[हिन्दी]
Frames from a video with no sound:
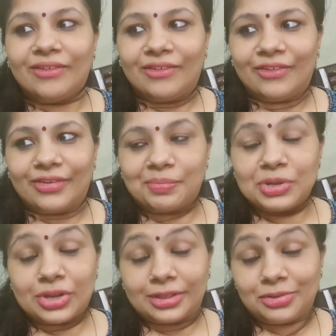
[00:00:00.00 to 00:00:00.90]
और मैं
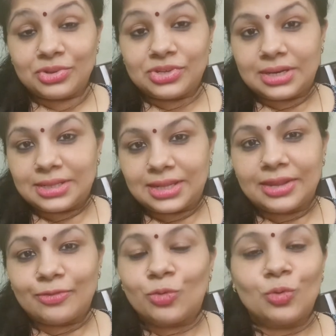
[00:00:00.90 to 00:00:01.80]
चाहती हूँ कि जल्दी
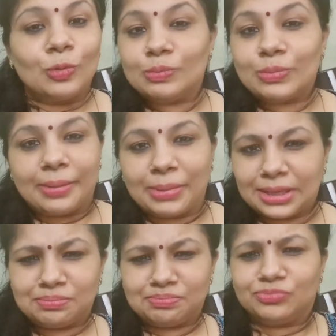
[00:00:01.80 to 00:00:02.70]
से वो मतलब